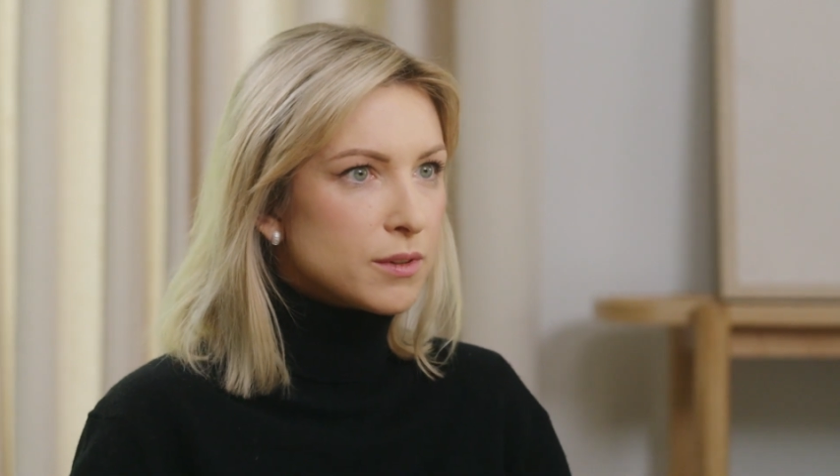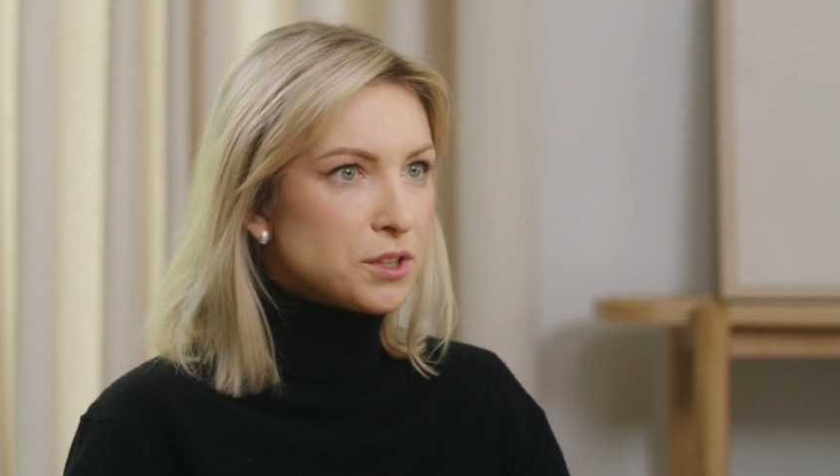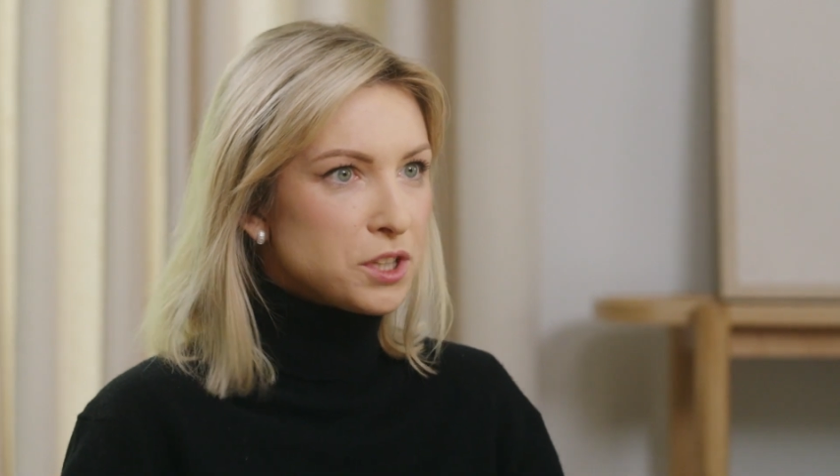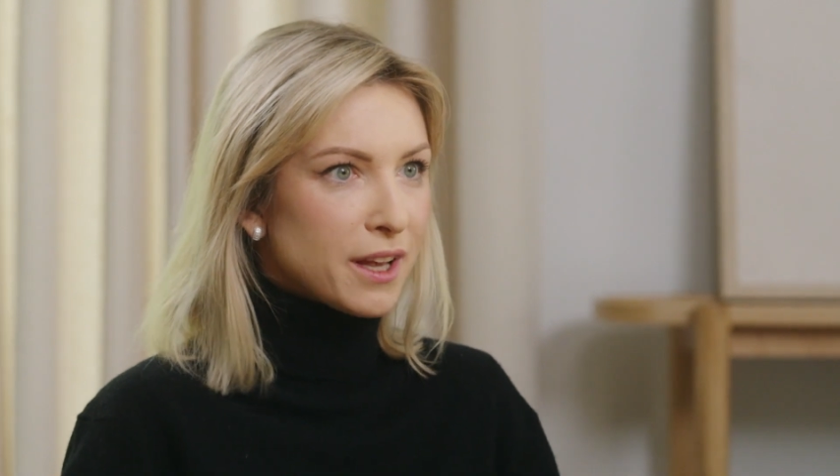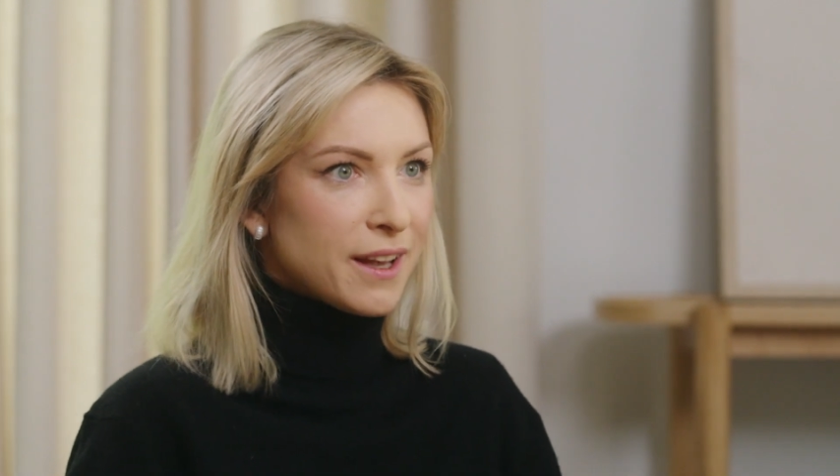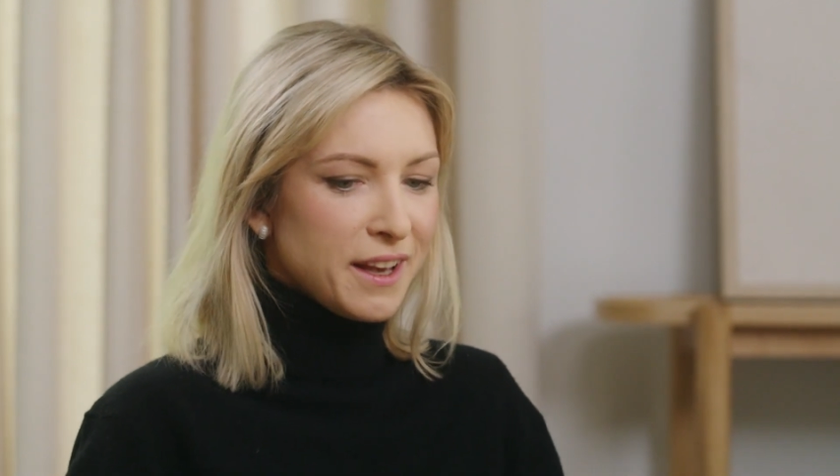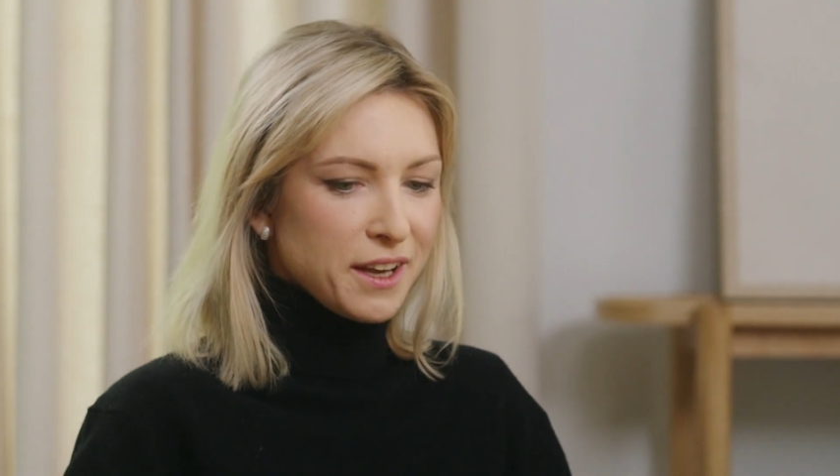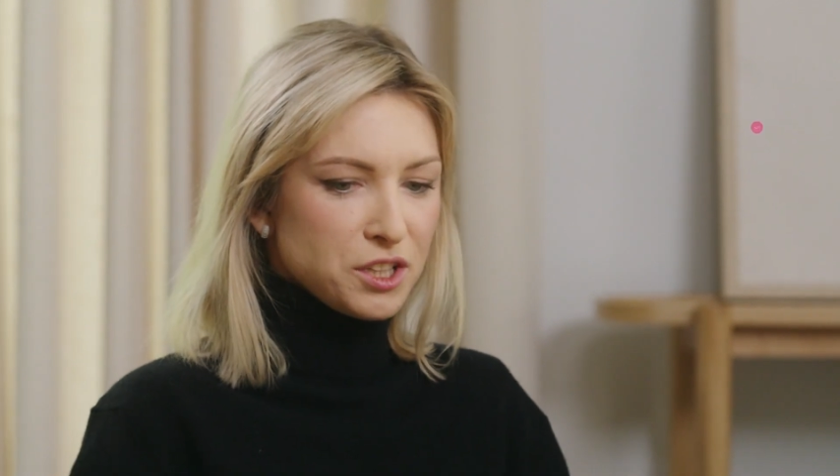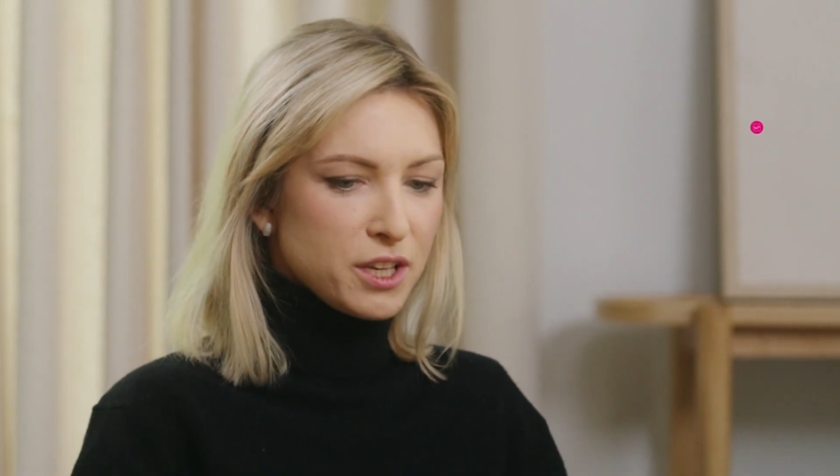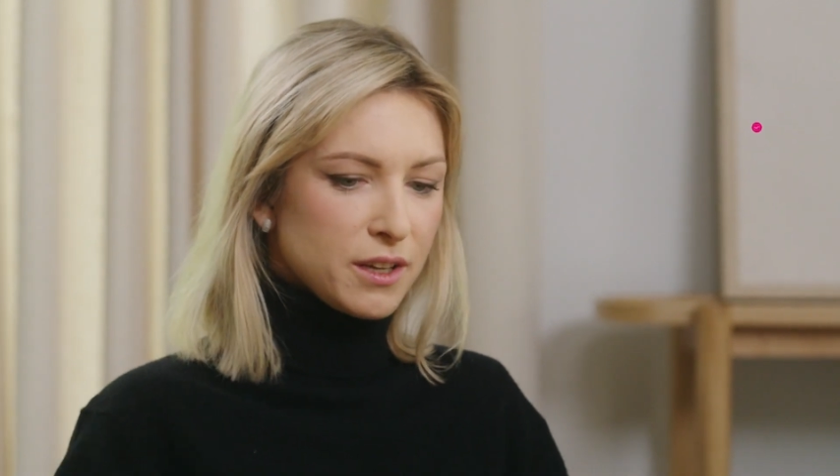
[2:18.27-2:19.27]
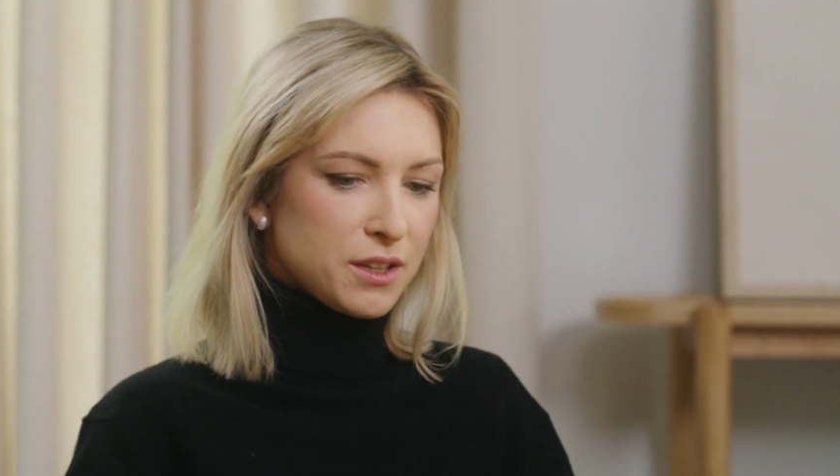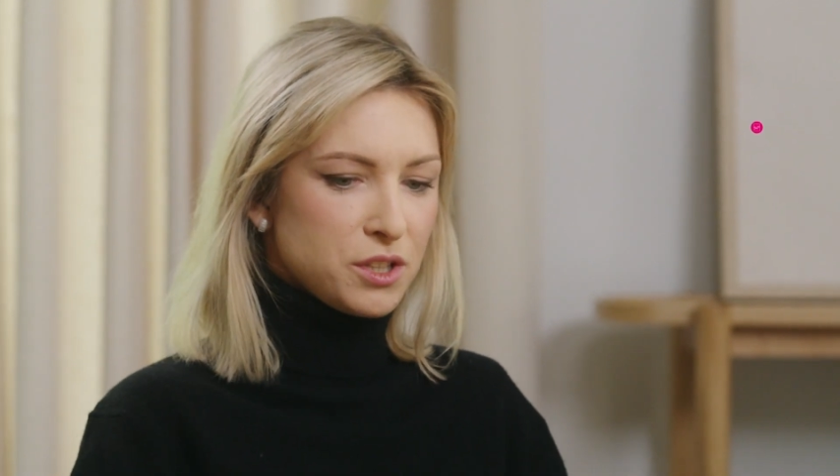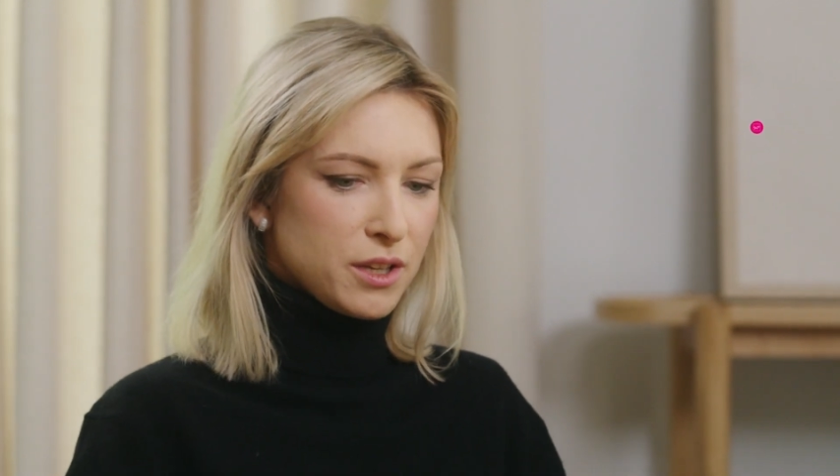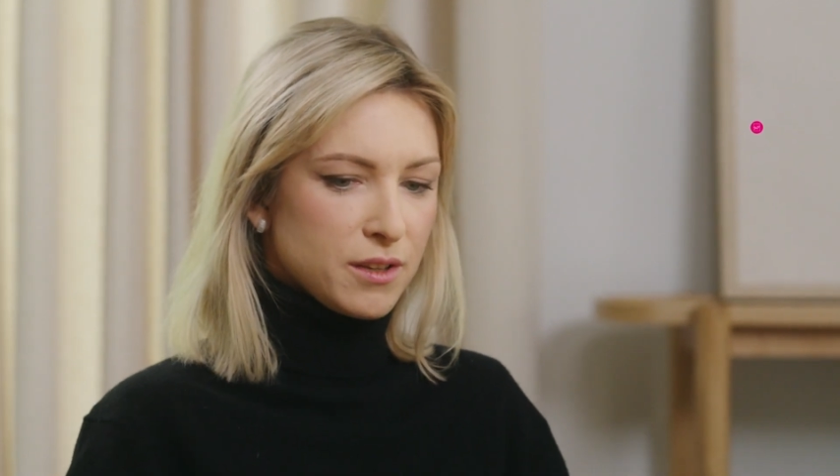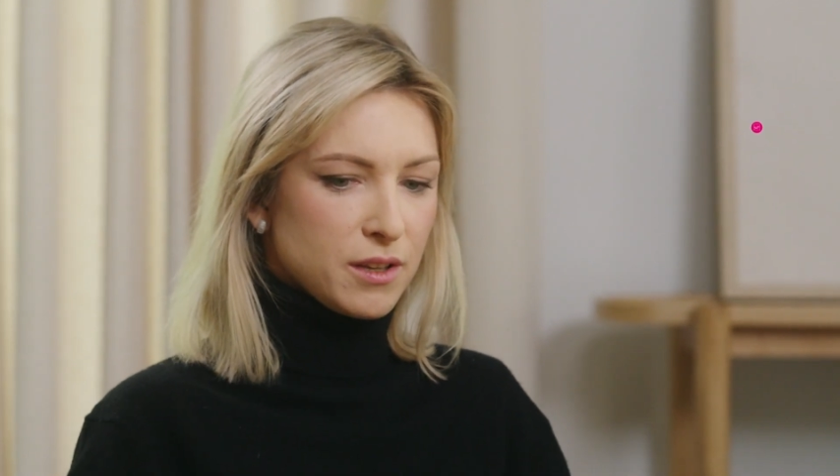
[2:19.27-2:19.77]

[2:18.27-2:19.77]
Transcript: gdzie, gdzie, gdzie